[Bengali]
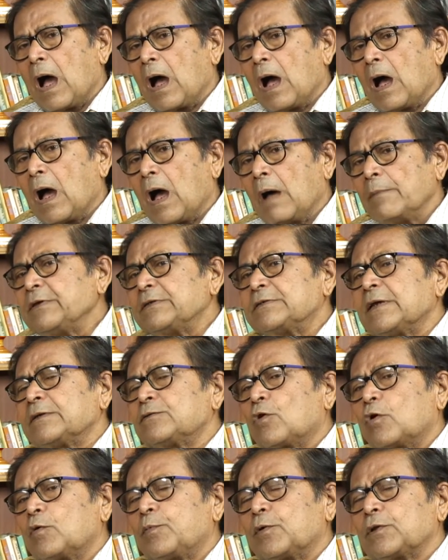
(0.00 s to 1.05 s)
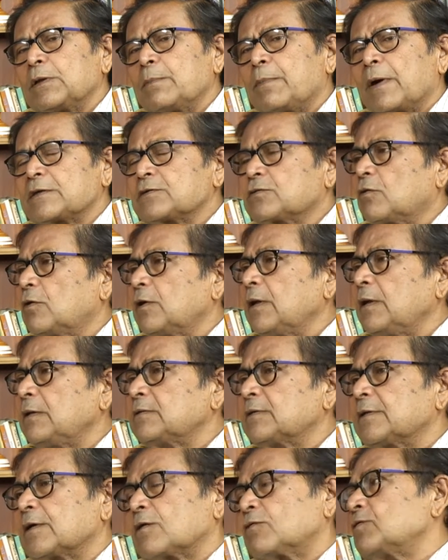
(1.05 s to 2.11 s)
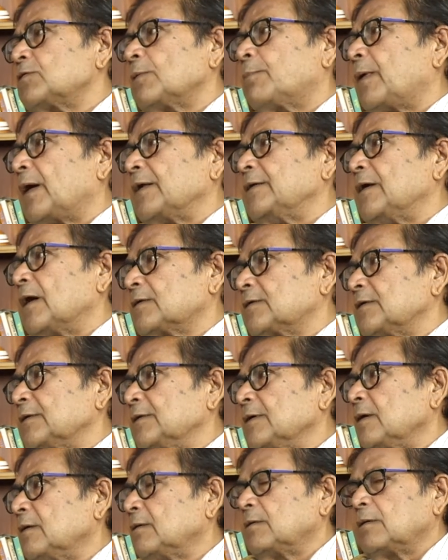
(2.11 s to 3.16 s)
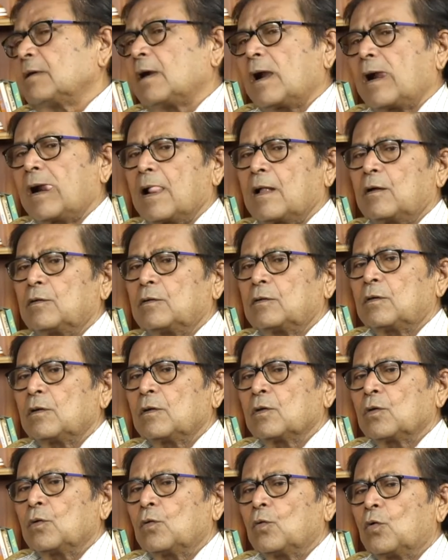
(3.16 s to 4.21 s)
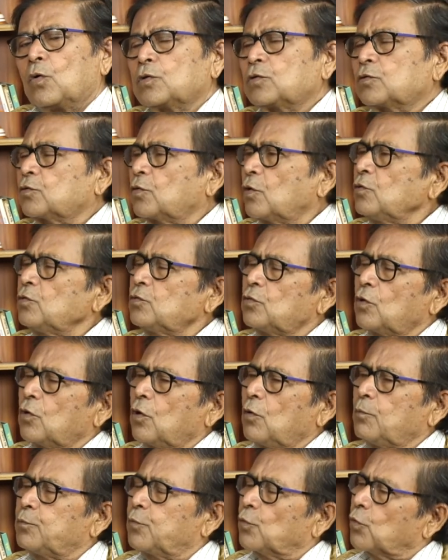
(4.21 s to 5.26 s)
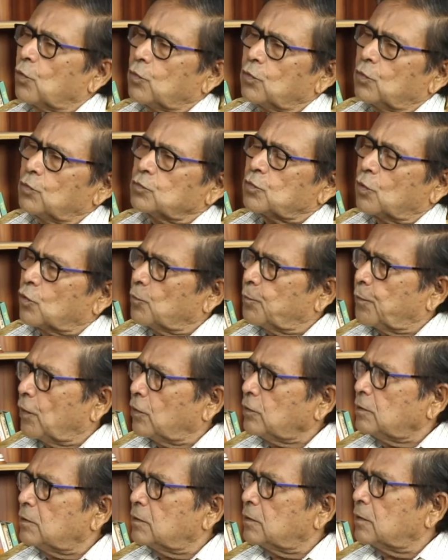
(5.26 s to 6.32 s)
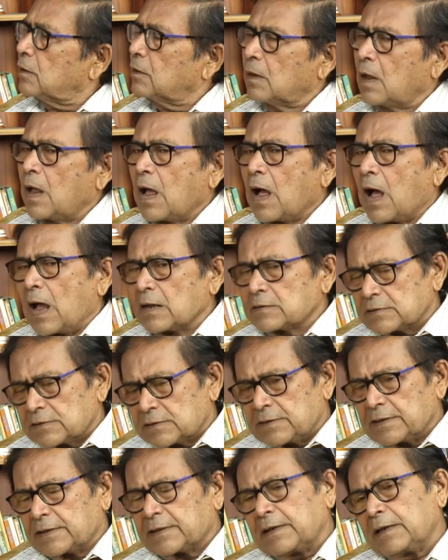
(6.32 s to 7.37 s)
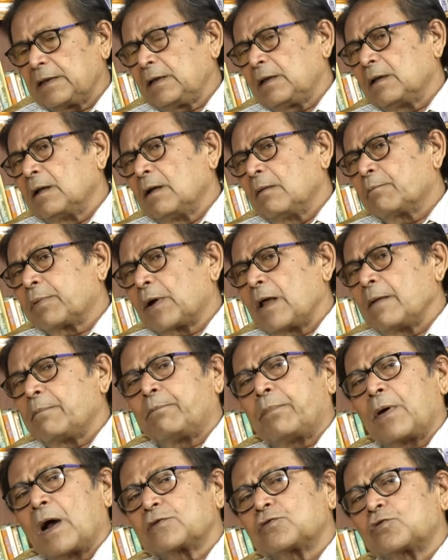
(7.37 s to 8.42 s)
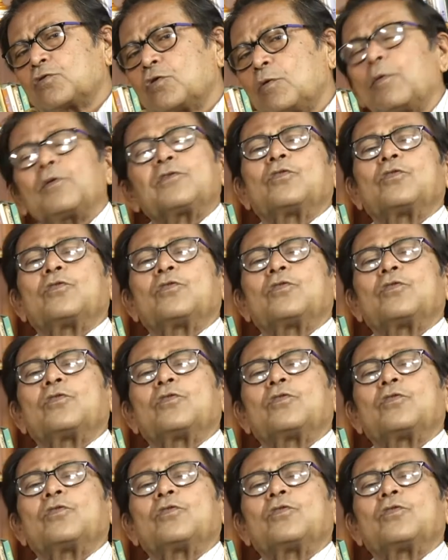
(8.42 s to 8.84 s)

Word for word: আমি যে জনপদে বাস করি সেটা হচ্ছে পানিহাটি অত্যন্ত পুরনো জনপদ আজ থেকে প্রায় পাঁচশো বছর